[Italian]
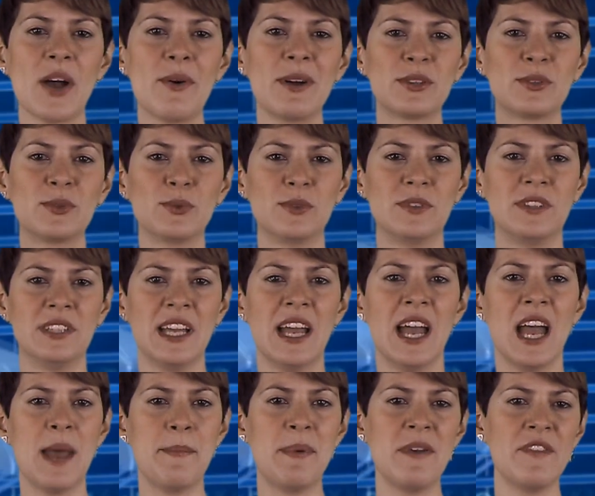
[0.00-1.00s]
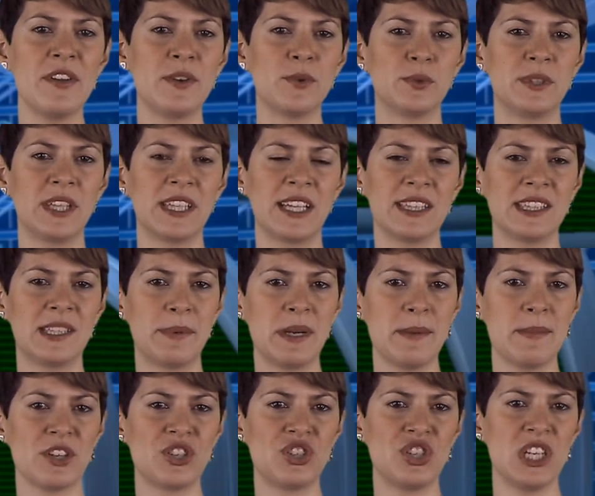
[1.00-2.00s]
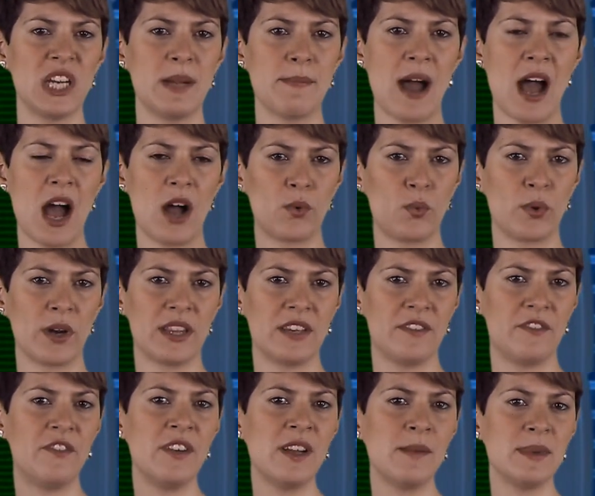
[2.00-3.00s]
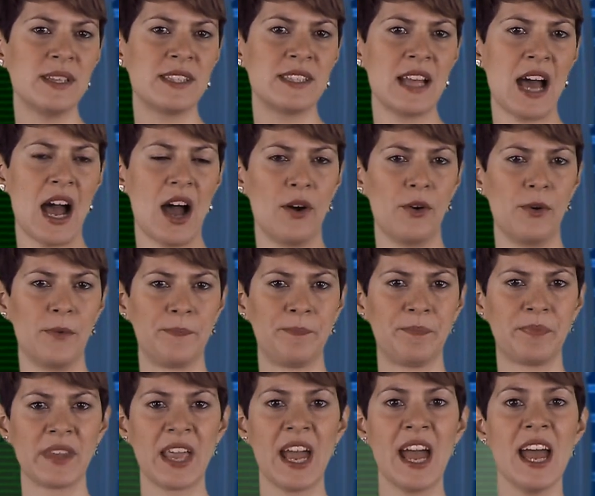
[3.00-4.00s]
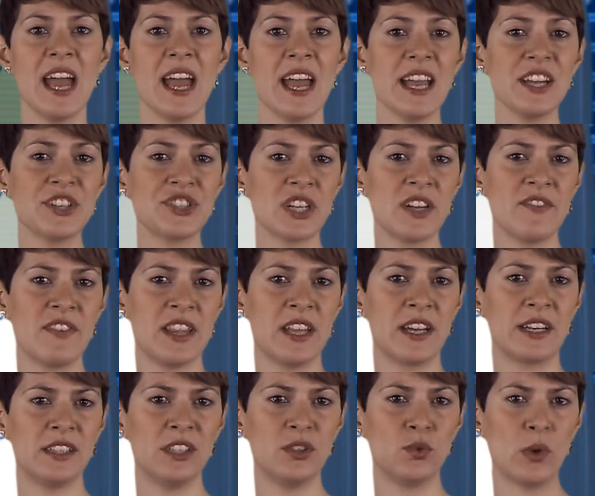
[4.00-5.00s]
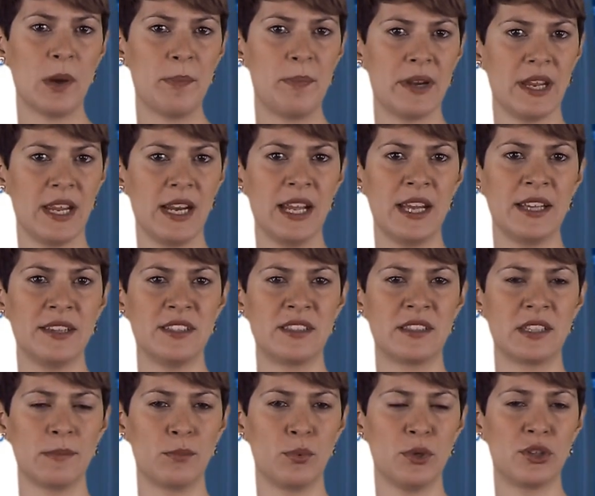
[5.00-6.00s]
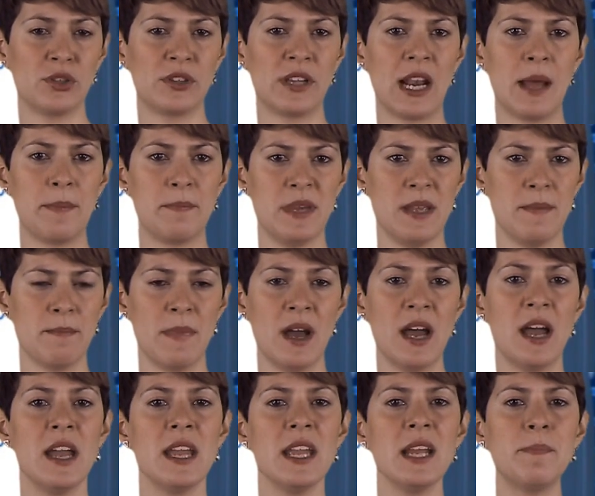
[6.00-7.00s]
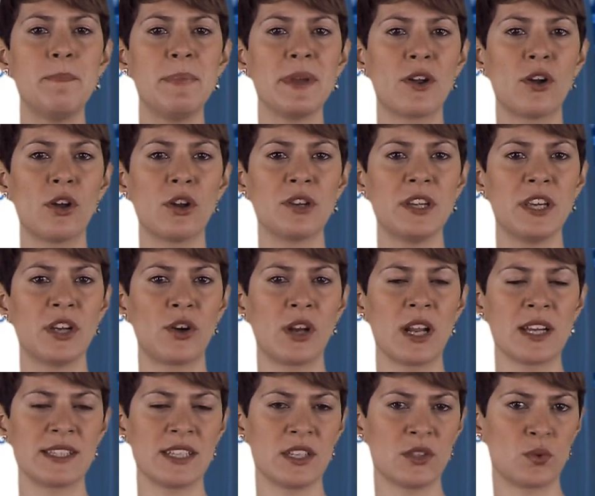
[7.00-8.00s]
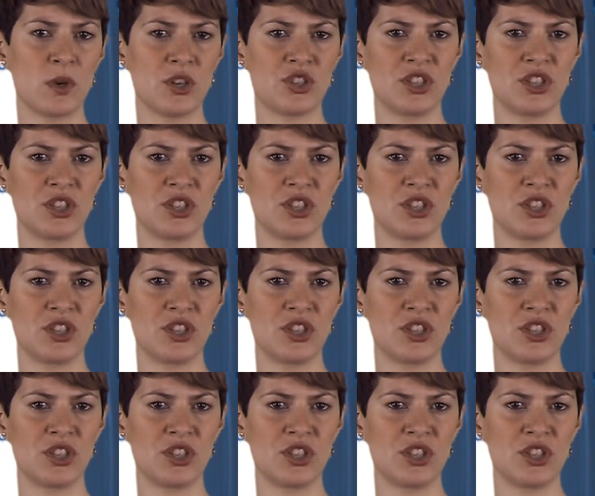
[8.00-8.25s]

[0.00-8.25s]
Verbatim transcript: Ciao a tutti e benvenuti ad Anteprima Cinema a cura di Film Is Now. Esce nel venerdì 2 aprile, distribuito dalla BIM, Il piccolo Nicolas e i suoi